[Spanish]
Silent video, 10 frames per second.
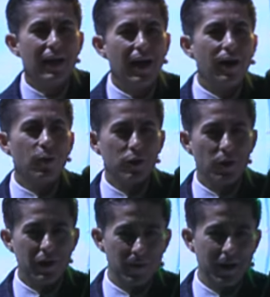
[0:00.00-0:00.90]
a otro
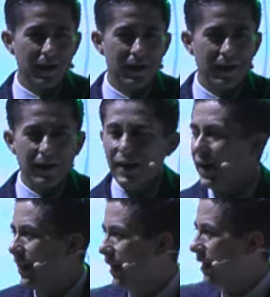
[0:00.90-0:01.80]
nivel.
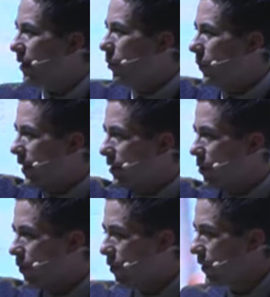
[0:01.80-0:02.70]
En aquel momento creo